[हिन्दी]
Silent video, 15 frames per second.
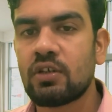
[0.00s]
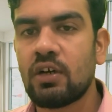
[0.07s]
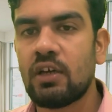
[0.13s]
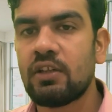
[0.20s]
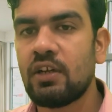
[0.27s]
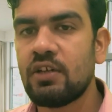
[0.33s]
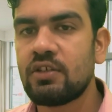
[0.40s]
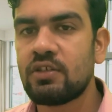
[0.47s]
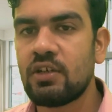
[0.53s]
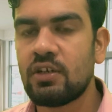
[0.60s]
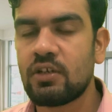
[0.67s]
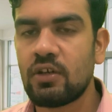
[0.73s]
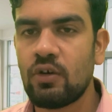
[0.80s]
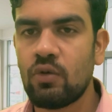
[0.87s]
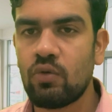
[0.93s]
अदर
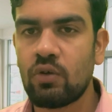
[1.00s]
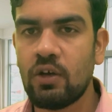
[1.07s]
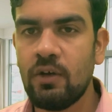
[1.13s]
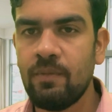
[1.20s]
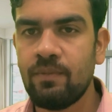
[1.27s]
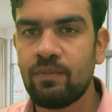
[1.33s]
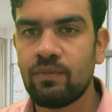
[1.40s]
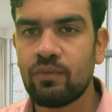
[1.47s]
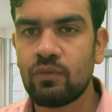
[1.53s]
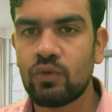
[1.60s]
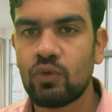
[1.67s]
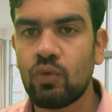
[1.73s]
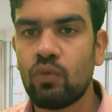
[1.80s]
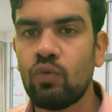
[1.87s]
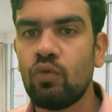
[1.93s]
स्टेट के लोग हैं
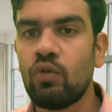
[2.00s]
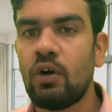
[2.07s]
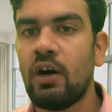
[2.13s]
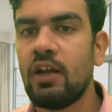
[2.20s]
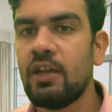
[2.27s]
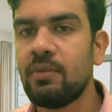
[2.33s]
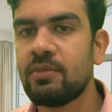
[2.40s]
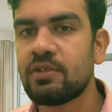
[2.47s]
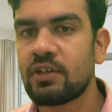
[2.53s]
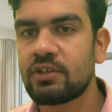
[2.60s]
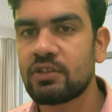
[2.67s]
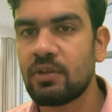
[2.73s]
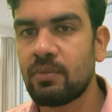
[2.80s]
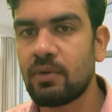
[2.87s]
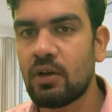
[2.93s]
तो वो आने में
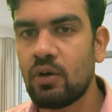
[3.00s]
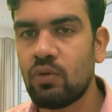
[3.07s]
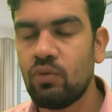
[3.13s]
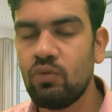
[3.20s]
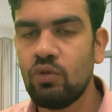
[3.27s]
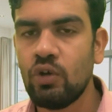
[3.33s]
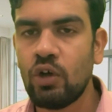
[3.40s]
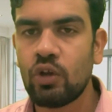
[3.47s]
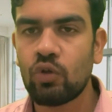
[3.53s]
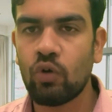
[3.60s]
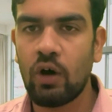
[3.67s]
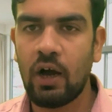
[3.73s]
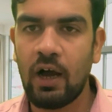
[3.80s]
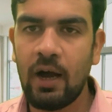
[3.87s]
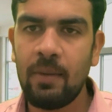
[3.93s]
सक्षम ना हो तो
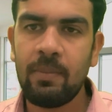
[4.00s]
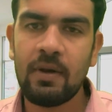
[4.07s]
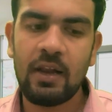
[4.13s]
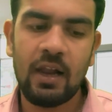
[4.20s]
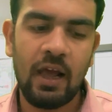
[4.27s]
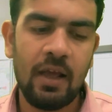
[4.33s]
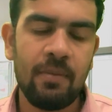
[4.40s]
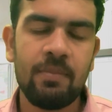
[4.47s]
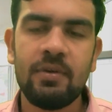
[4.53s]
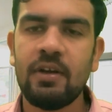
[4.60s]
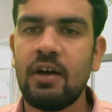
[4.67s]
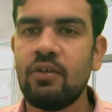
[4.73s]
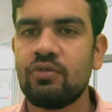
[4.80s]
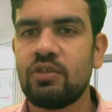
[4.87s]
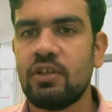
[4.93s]
आप लाइव भी
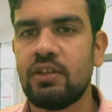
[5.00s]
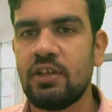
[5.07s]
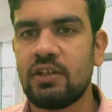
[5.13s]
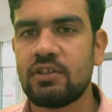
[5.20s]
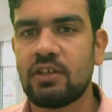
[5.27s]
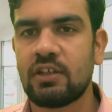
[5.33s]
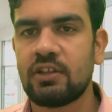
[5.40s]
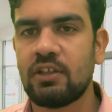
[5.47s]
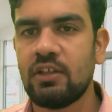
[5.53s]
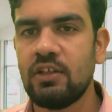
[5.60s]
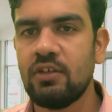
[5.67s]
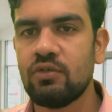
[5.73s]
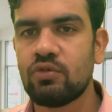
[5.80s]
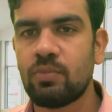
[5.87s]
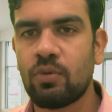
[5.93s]
आप उसे देख सकते
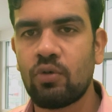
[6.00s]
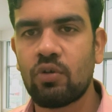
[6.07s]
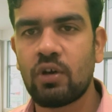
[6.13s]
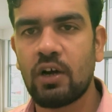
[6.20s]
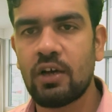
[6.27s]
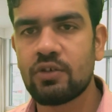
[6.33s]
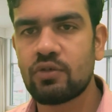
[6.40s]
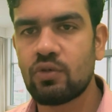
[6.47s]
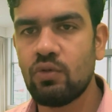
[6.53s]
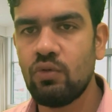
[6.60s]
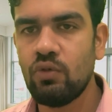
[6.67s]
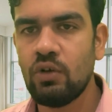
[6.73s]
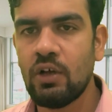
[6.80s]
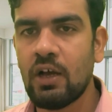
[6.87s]
हैं इस ब्रॉडकास्ट को